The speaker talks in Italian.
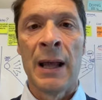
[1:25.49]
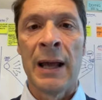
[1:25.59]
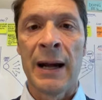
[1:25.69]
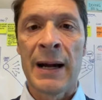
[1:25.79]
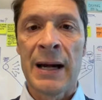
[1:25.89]

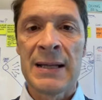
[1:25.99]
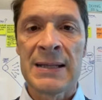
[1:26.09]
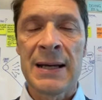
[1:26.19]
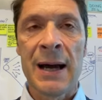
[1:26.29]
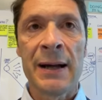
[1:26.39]
e
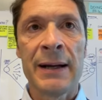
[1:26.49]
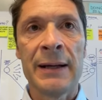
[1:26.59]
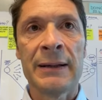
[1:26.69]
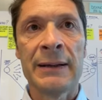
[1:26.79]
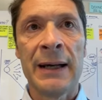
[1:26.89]

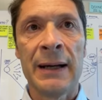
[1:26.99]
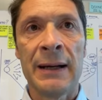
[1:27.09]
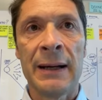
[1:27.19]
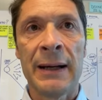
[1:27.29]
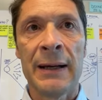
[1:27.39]
realizzare
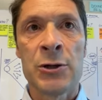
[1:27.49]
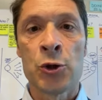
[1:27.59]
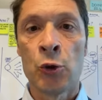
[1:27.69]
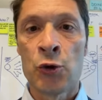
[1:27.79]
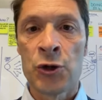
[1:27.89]
delle
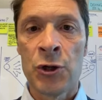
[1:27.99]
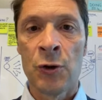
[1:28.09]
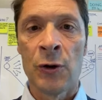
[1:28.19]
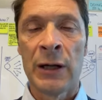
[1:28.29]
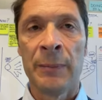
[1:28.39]

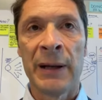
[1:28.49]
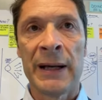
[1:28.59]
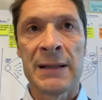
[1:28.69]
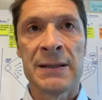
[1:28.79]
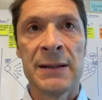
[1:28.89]
soluzioni per
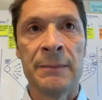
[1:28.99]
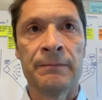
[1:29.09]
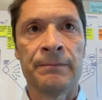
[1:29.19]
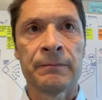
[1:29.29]
essi